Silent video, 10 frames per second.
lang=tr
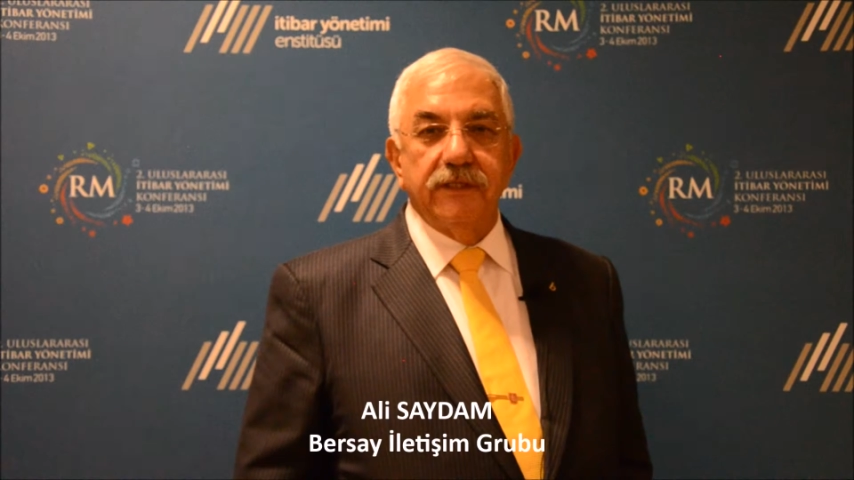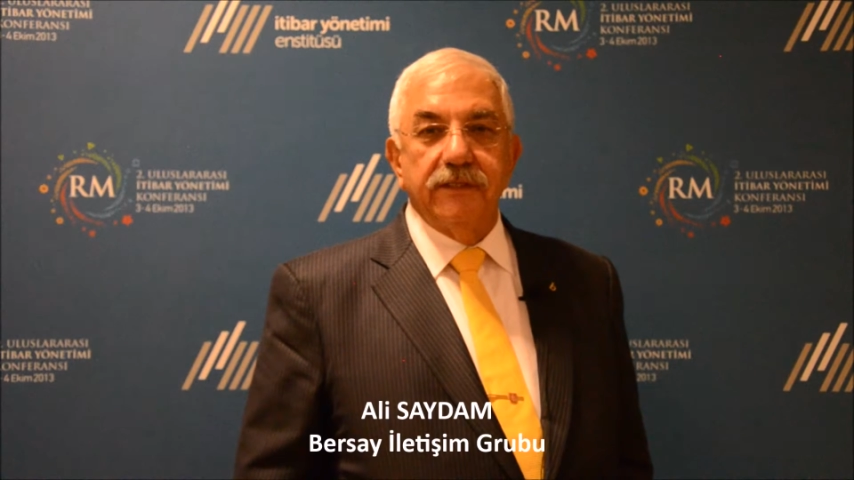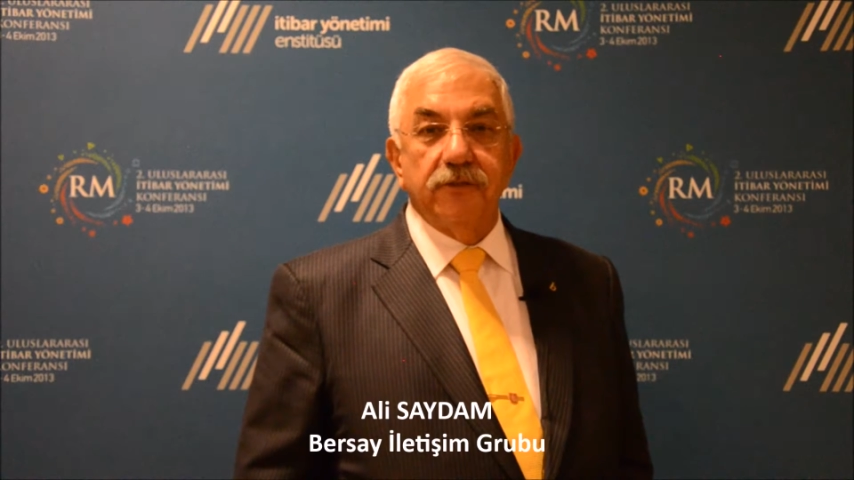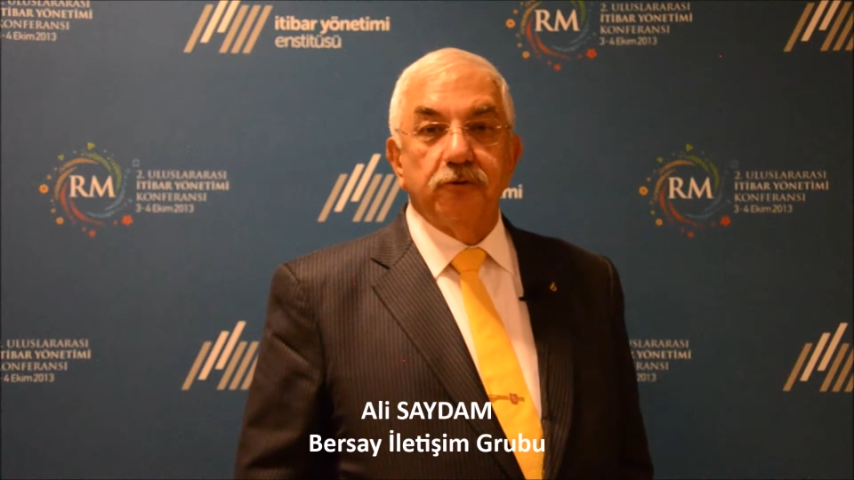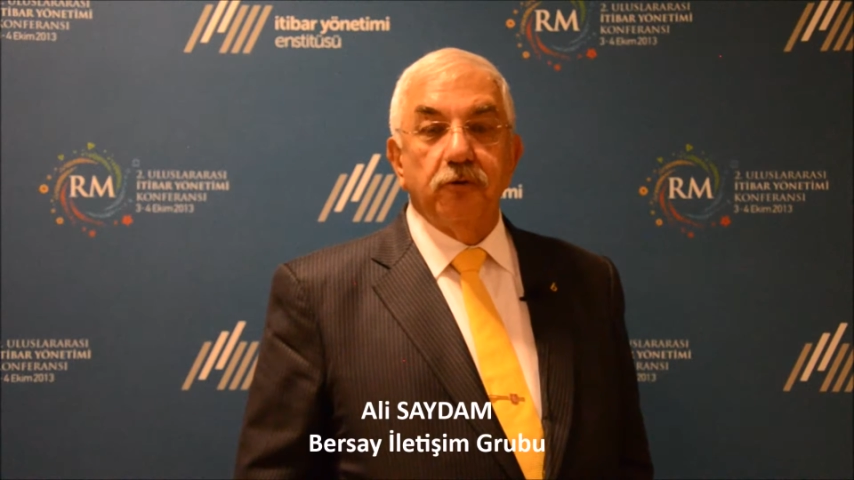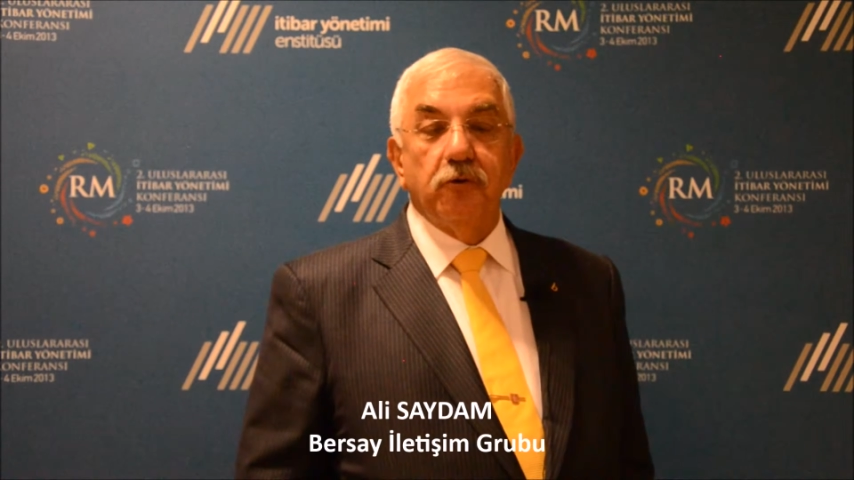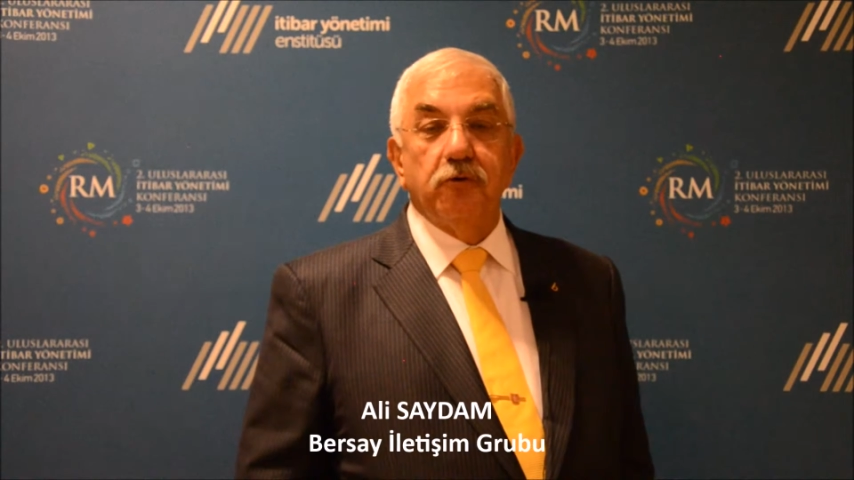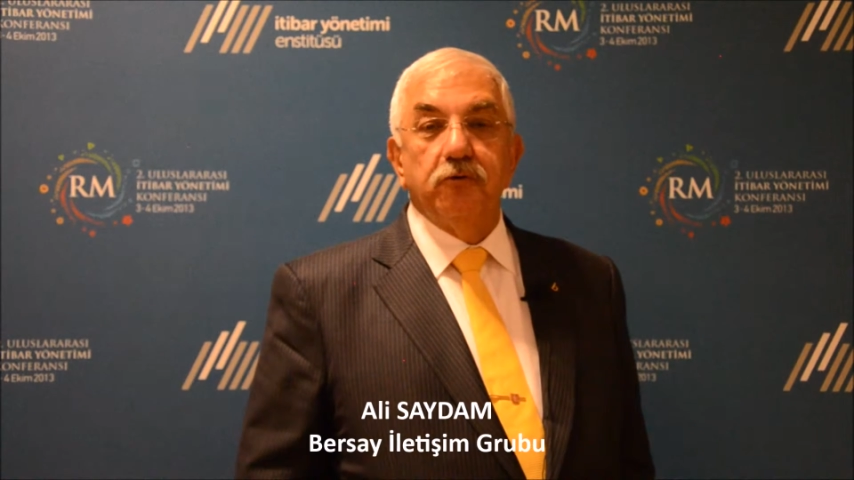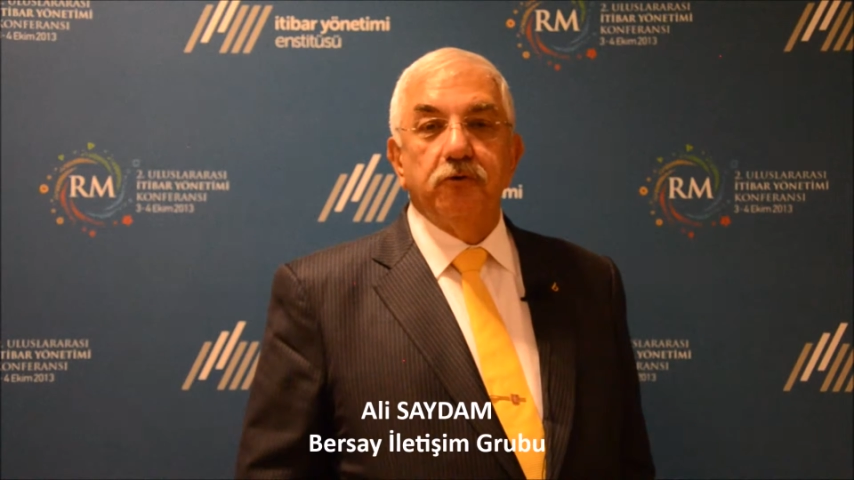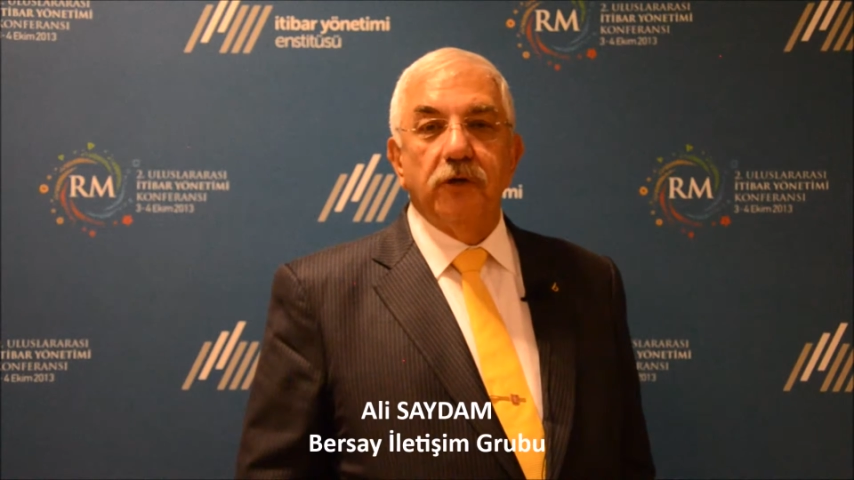gider sonra o
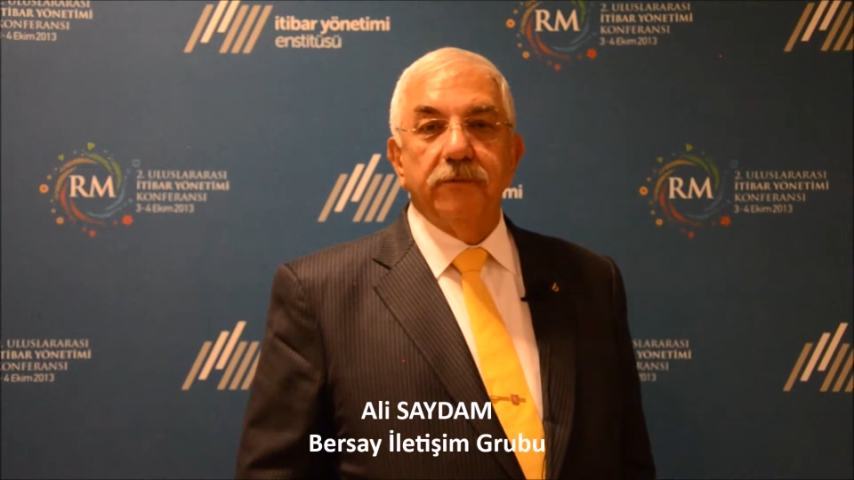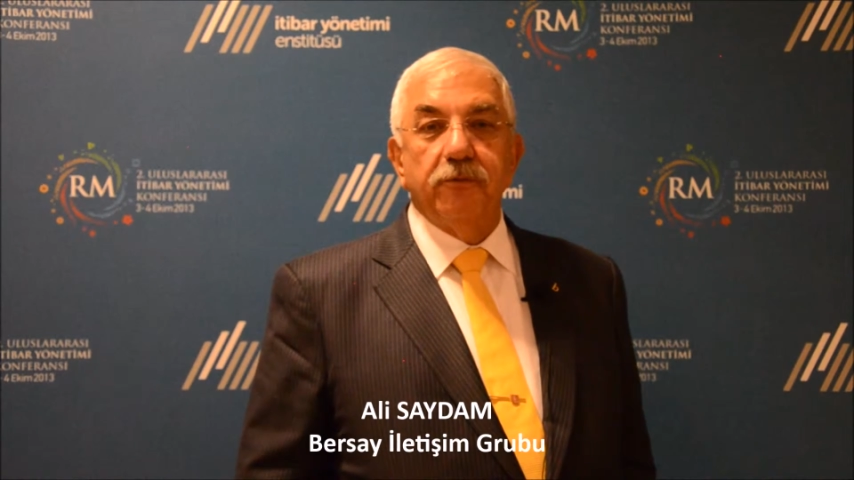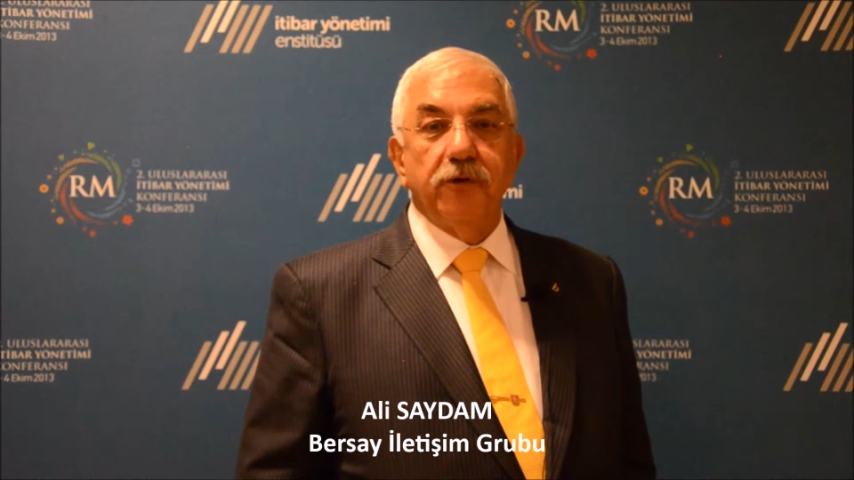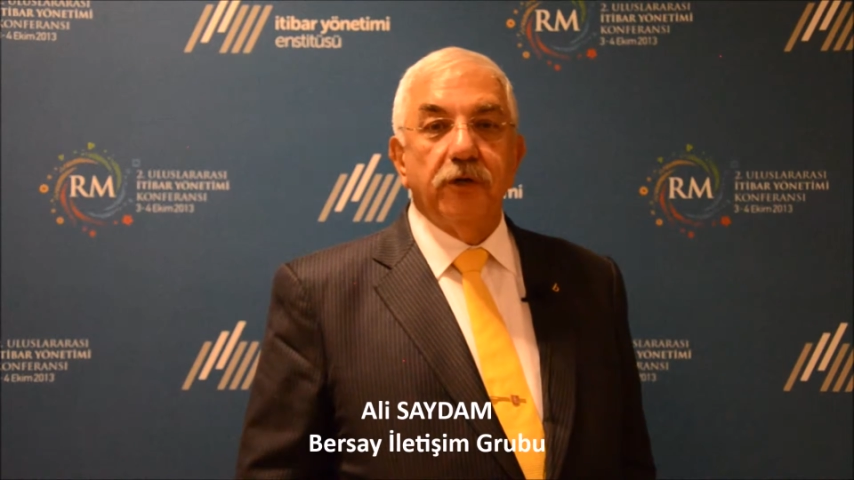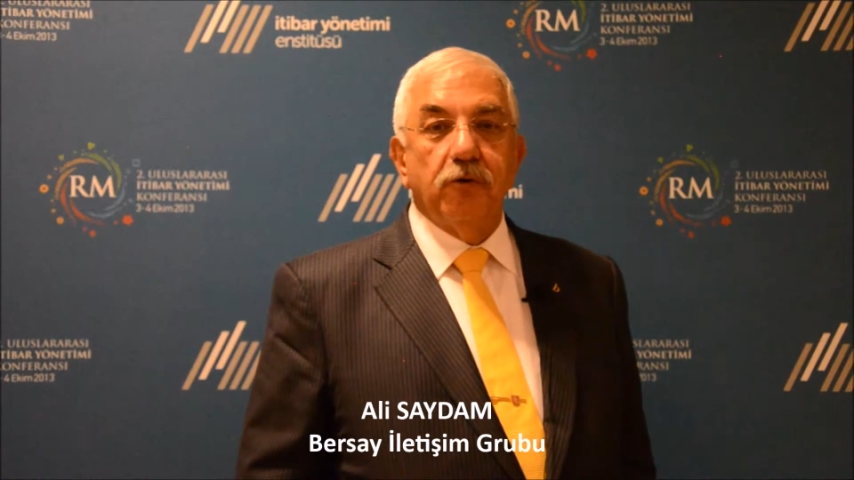kuşu alıp oraya